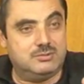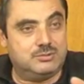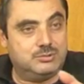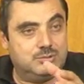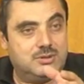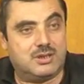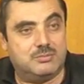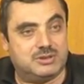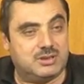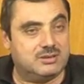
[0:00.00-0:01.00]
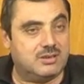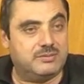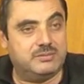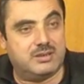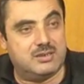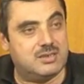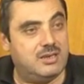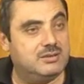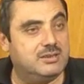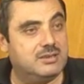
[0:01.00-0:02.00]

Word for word: Suudi Arabistan taraflarına seyahate